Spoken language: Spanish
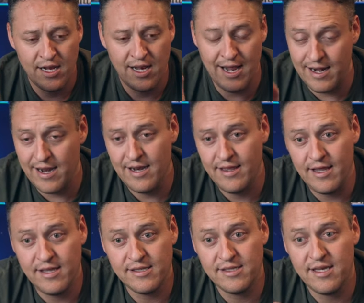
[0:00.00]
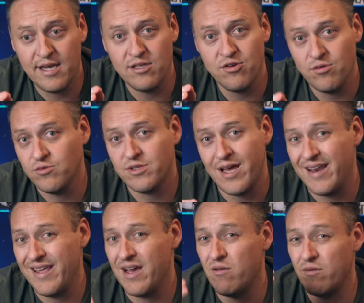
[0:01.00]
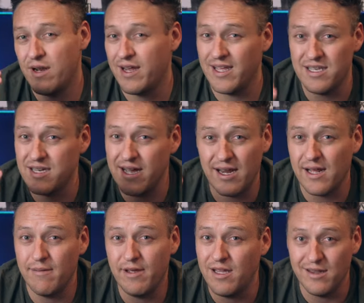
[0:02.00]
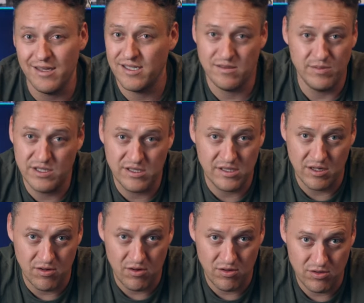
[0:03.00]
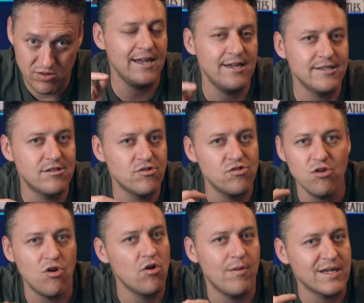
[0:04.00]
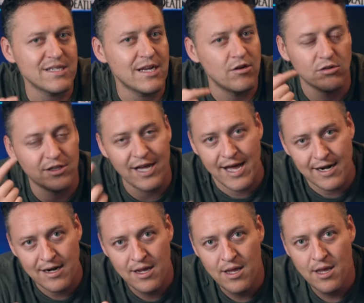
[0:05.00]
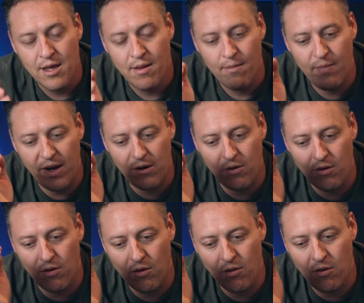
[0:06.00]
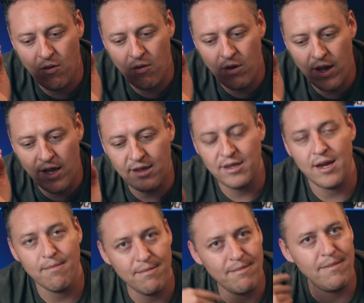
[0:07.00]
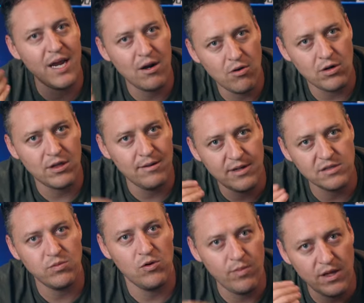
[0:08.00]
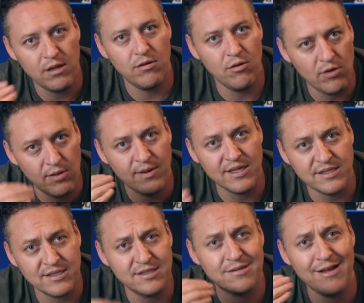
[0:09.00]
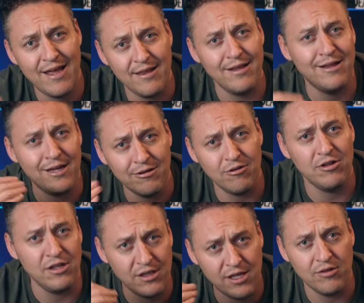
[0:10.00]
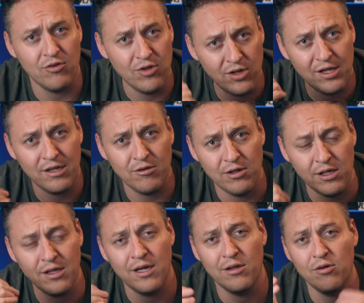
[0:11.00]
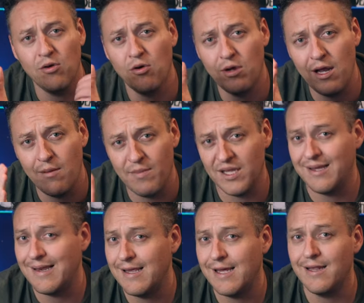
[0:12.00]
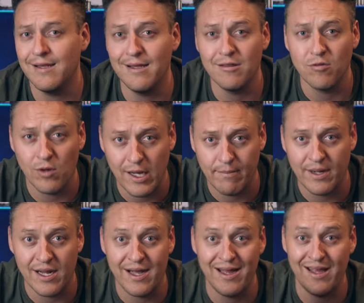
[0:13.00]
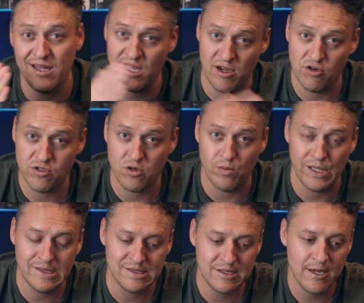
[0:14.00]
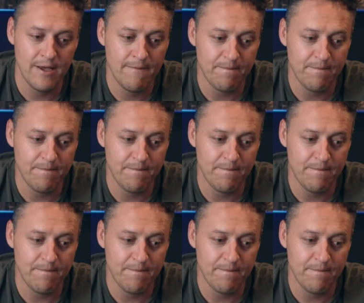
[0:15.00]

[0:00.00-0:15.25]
La realidad es que yo buscaría una que ya grabe en 10 bits de color. Al inicio no lo vas a notar pero entre mejor te vas volviendo y vas editando, editando, editando, editando el material de tu cámara de 8 bits,